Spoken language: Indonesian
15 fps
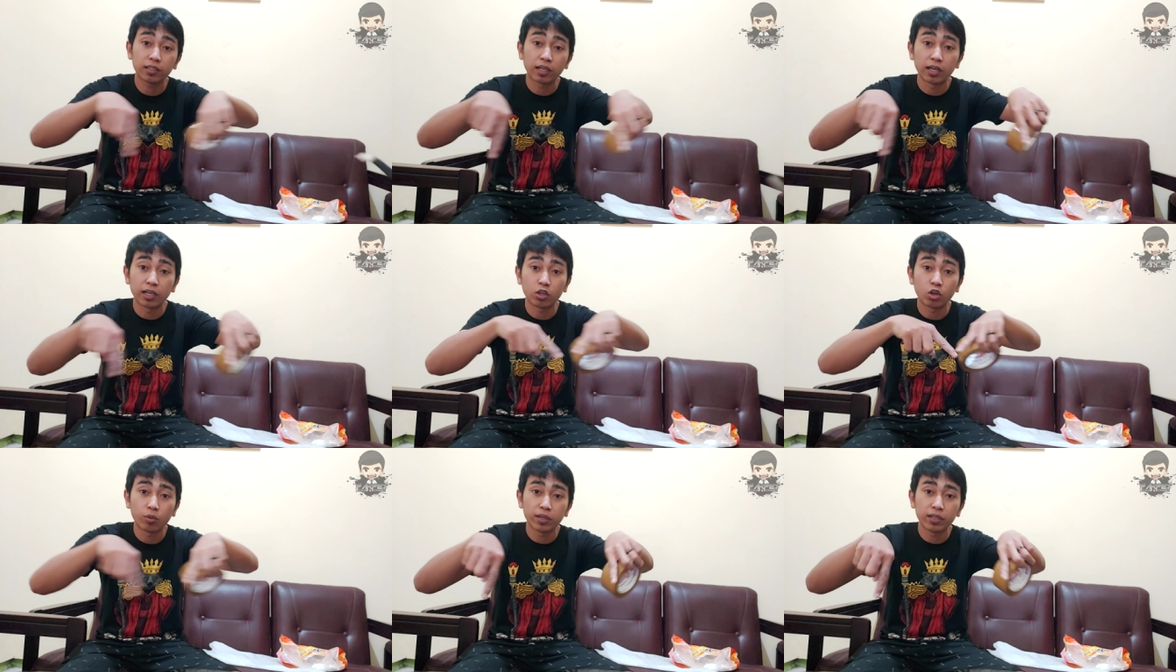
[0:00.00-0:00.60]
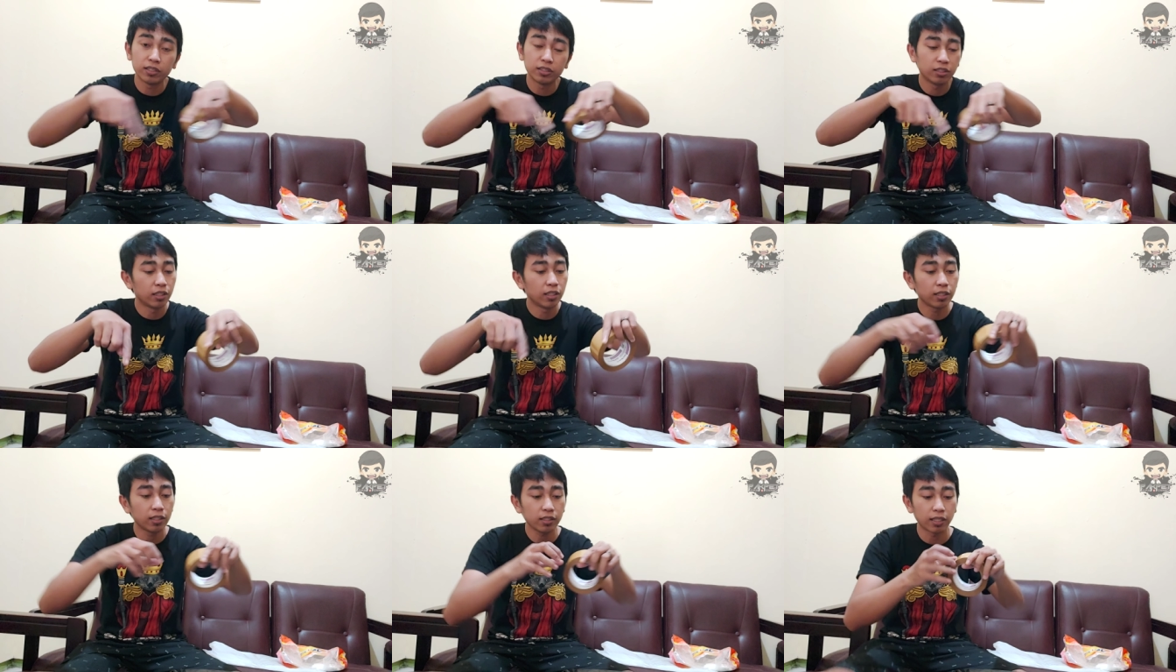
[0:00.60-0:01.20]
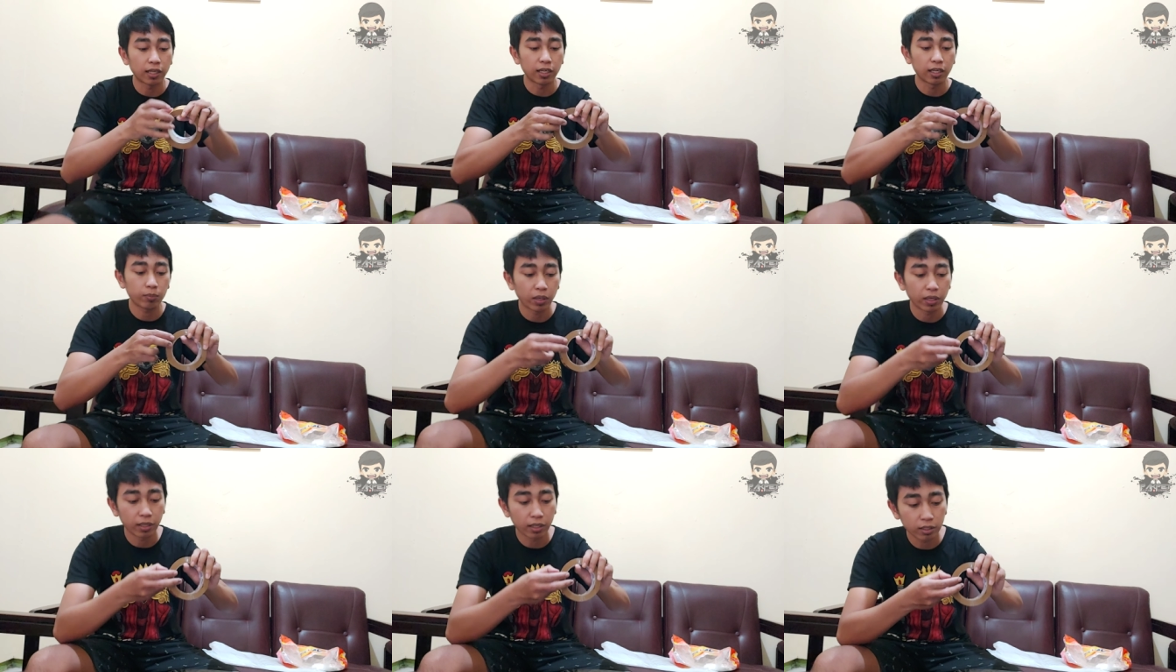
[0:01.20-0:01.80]
Kalian komen di sini,
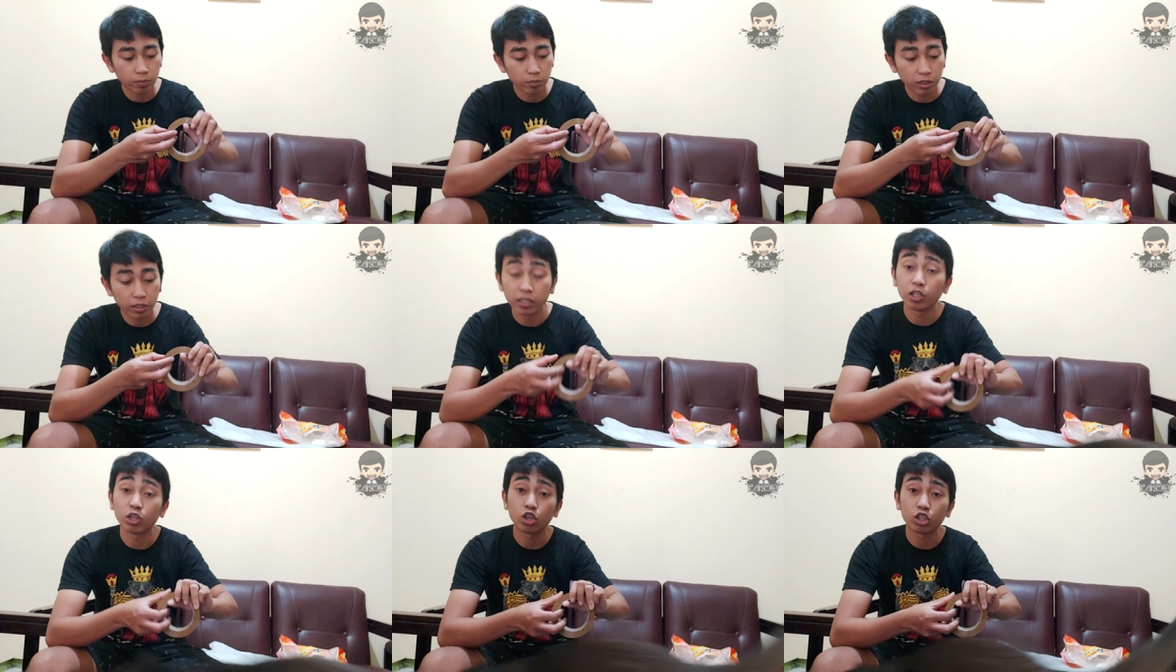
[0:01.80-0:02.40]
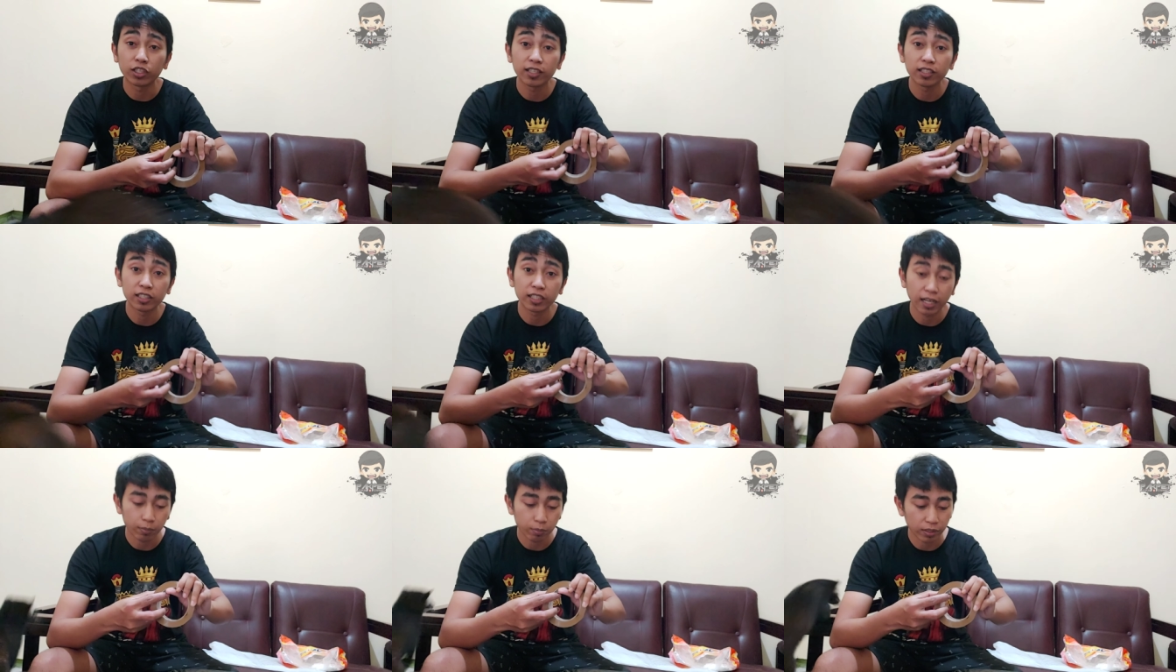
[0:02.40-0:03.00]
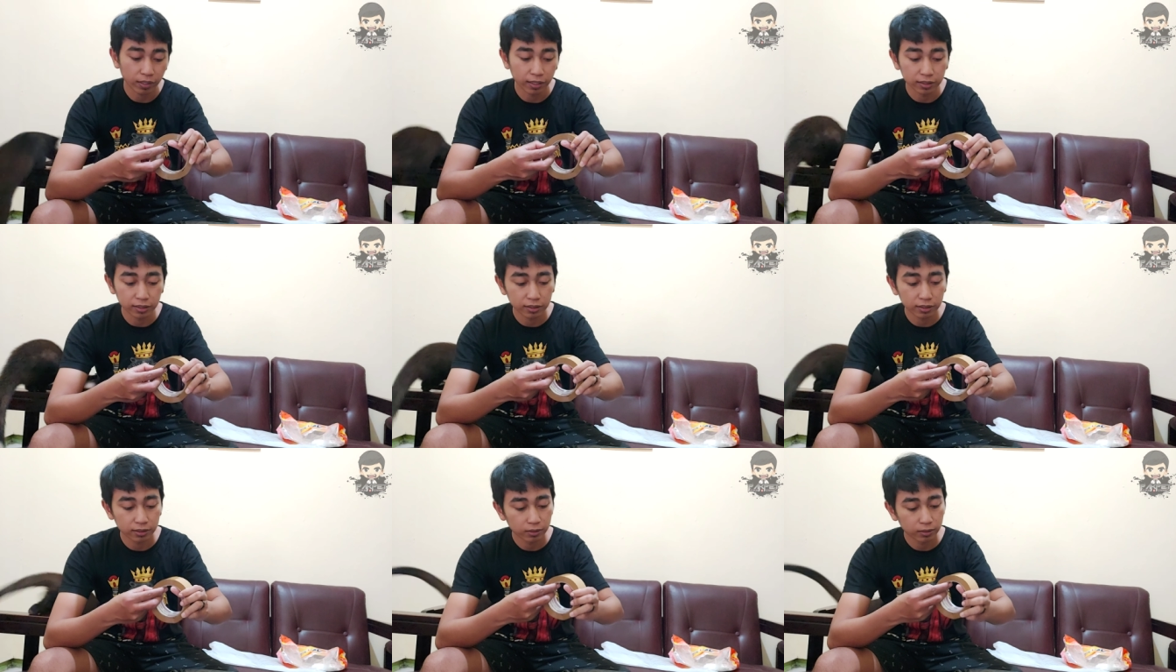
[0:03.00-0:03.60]
kalian pengen dibikinin konten tentang apa guys?